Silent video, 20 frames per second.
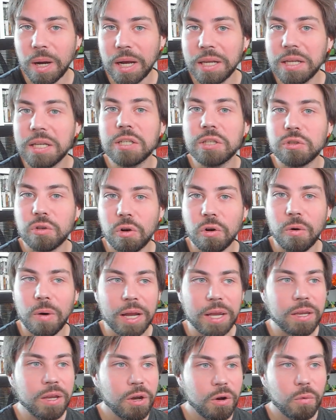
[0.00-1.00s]
hay y solo
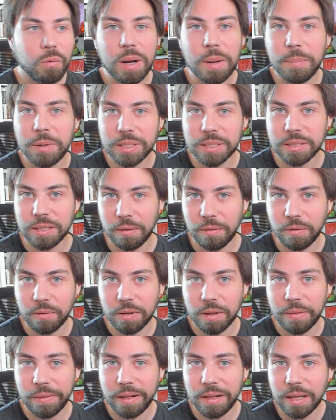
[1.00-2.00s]
hay una presentación
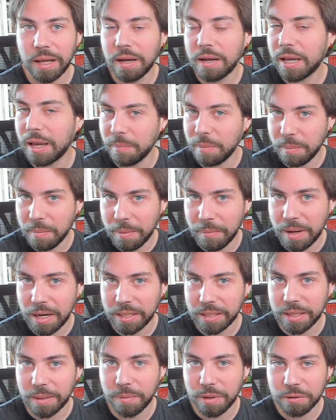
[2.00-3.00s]
de Zelda, que a mí me
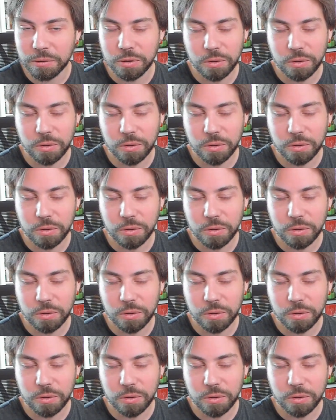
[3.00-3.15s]
vale, también os